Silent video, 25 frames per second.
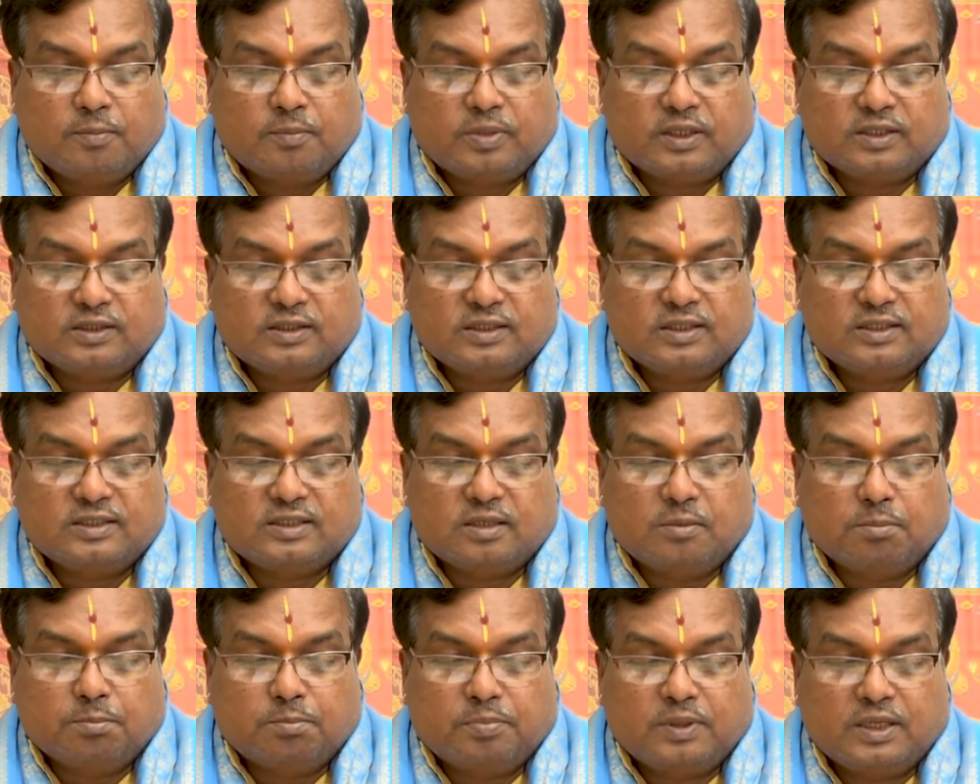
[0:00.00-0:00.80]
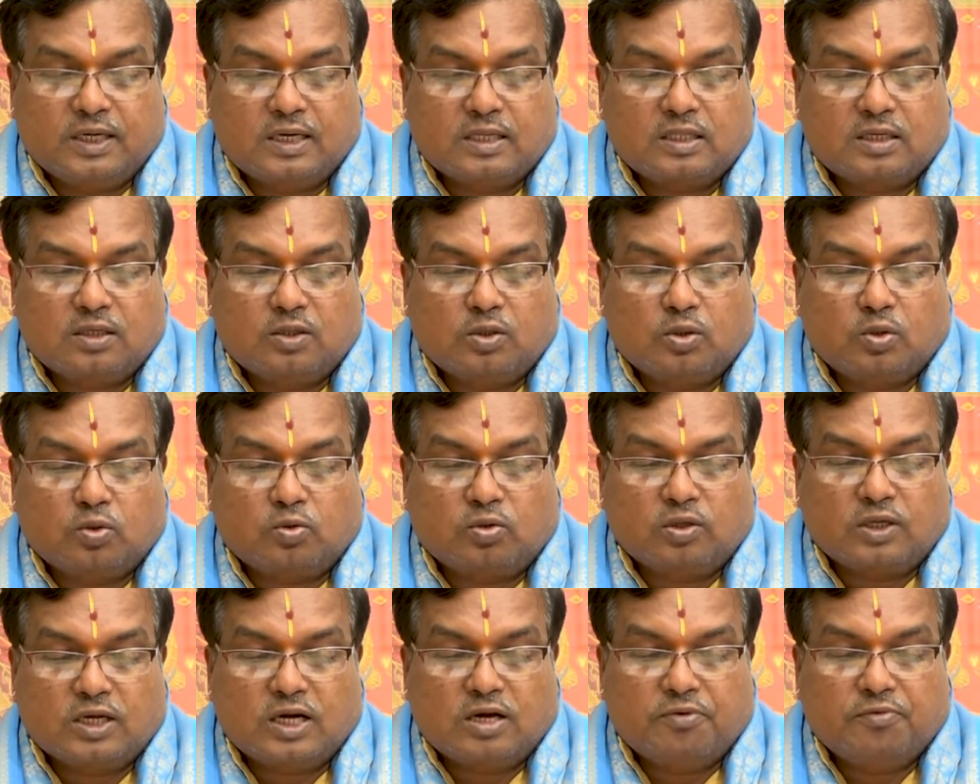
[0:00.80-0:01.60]
ప్రతి సంపాదనలో
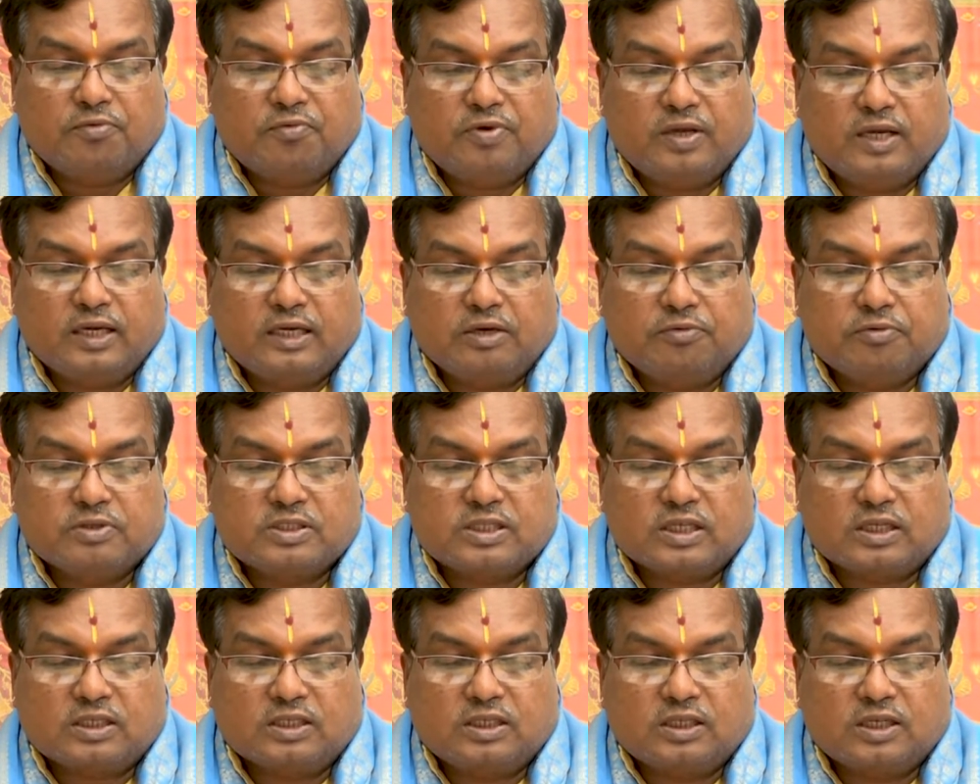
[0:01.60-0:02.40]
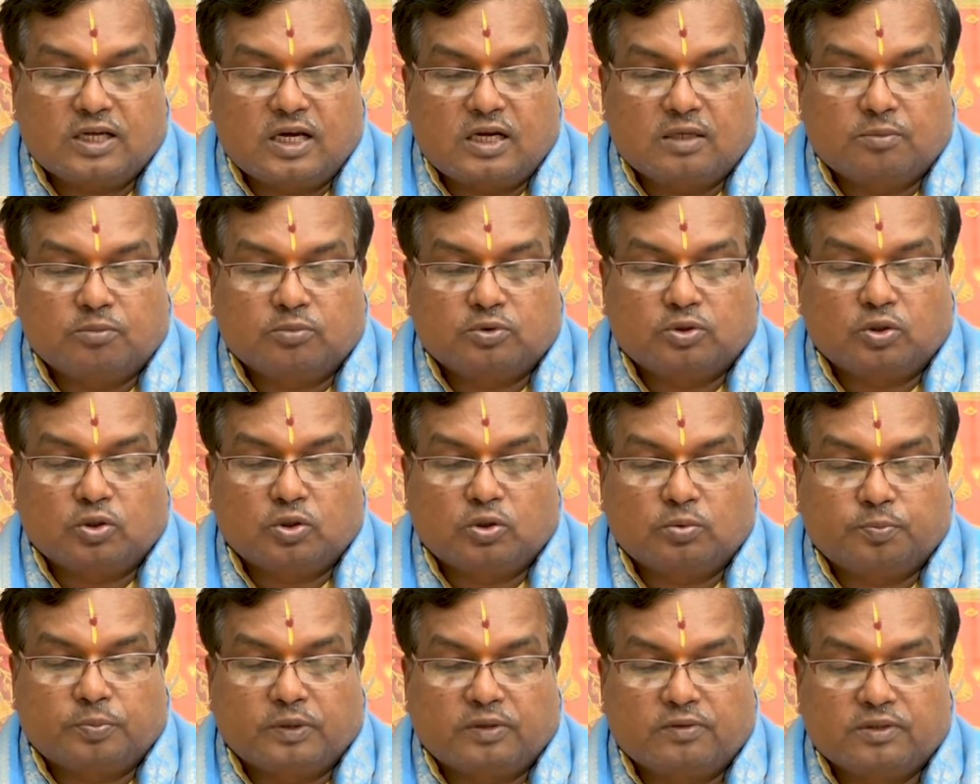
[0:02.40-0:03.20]
కూడా వివేక విచక్షణ ధ్యానంతో
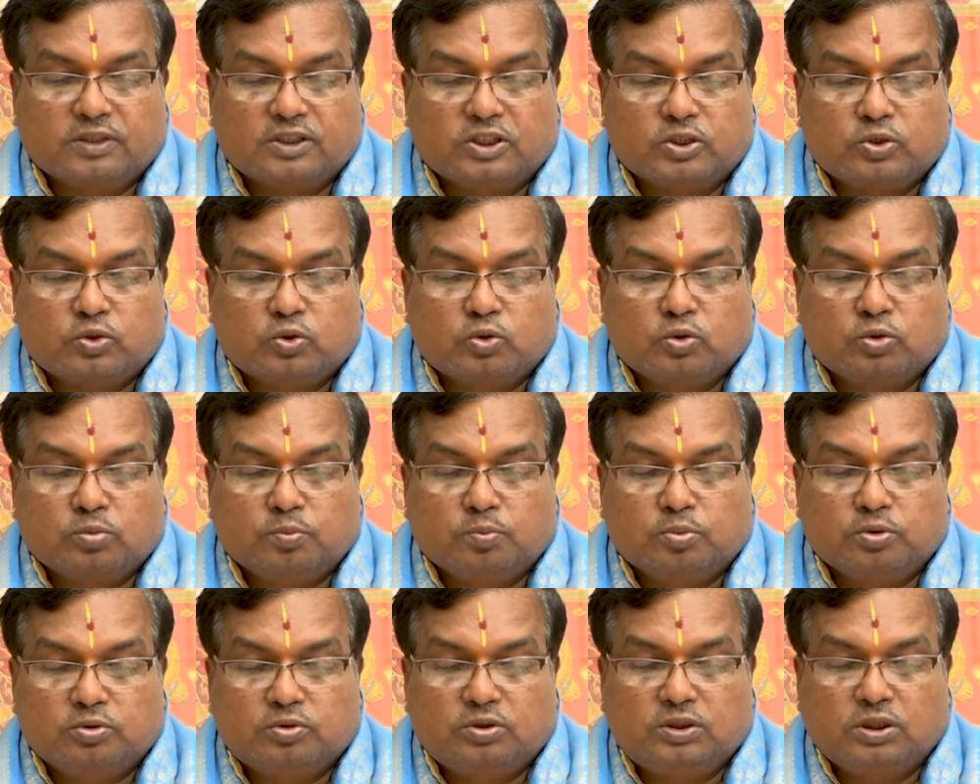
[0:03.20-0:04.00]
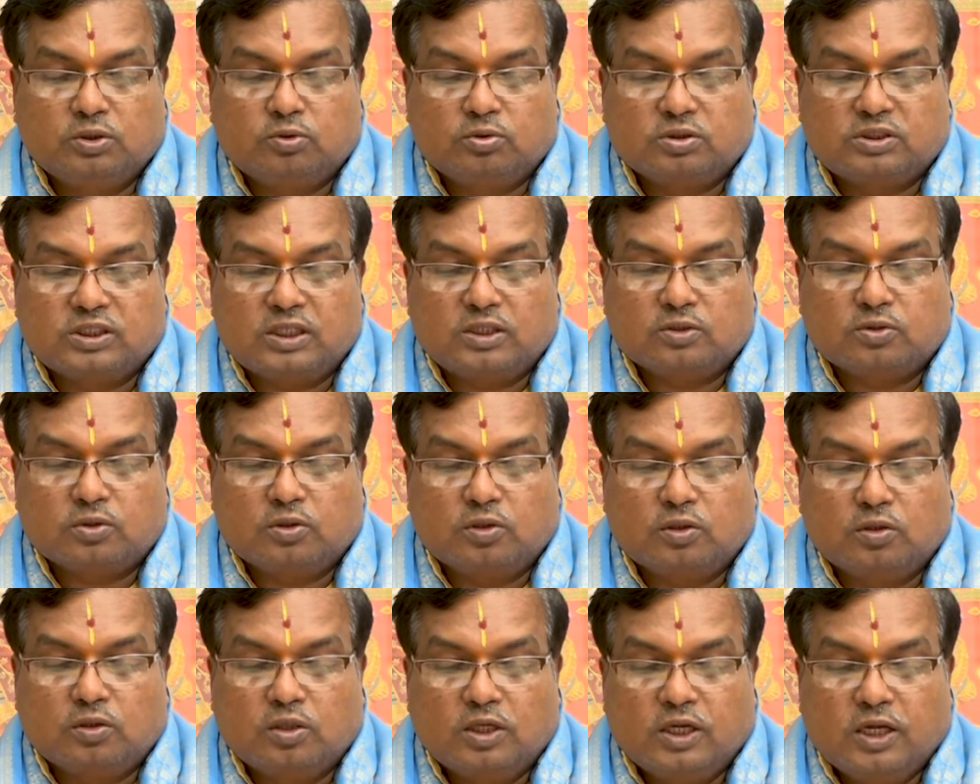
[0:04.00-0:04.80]
ప్రవర్తిస్తూ బుద్ధి కుశలతో
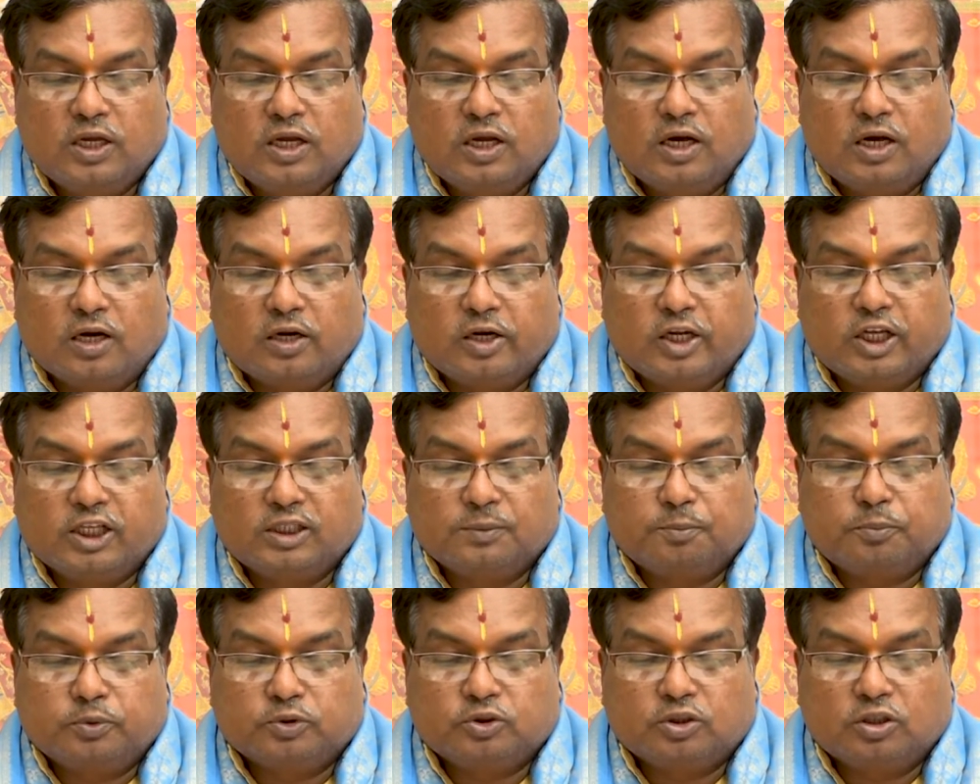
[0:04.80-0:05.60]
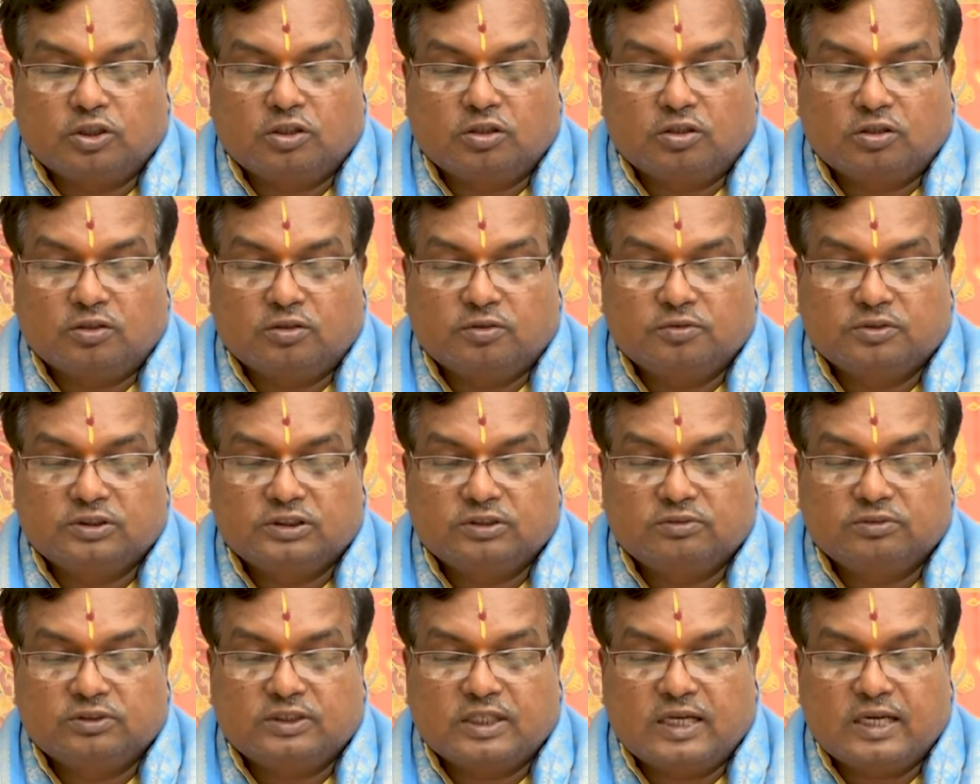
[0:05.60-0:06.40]
నేర్పుతో
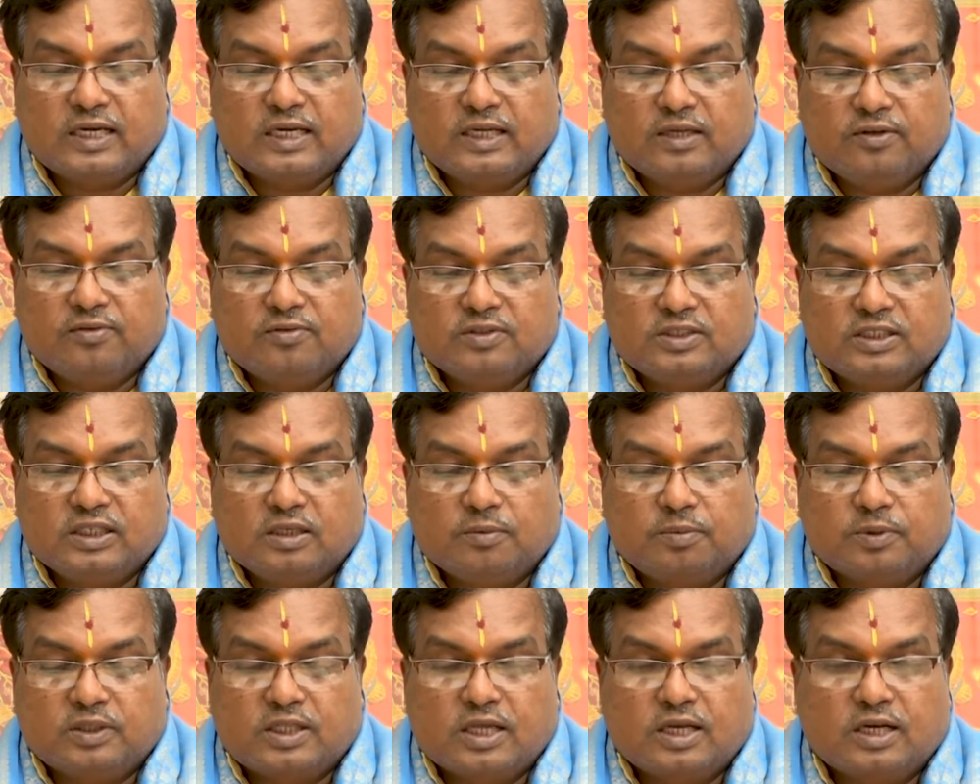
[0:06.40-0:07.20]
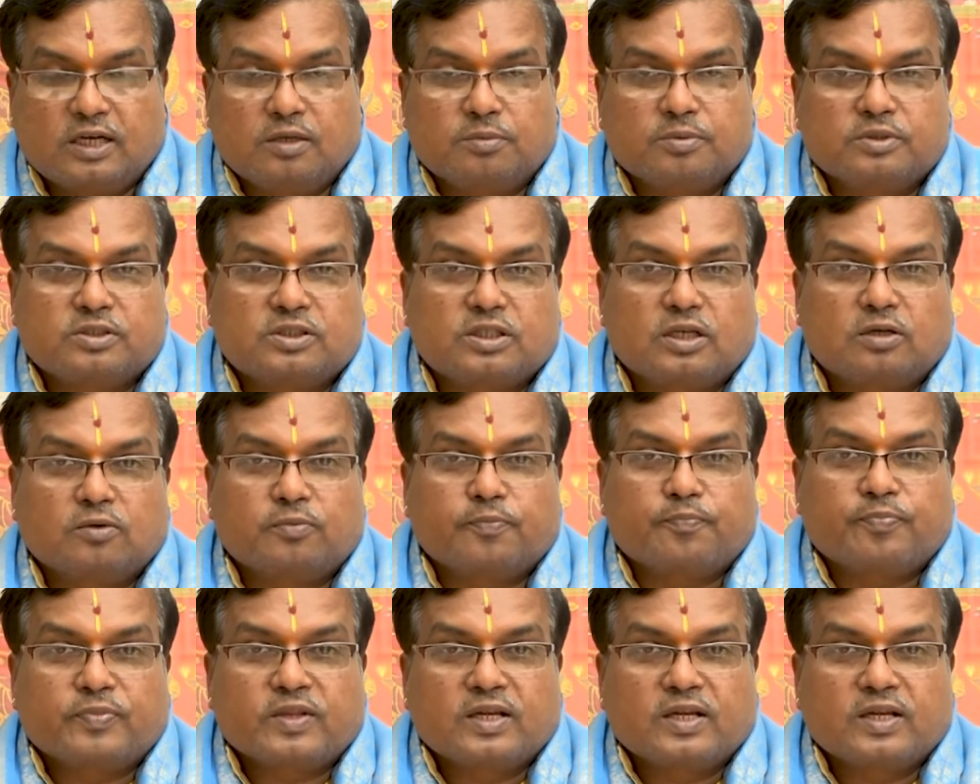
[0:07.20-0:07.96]
జీవితాన్ని విజయపదాన్ని నడిపిస్తారు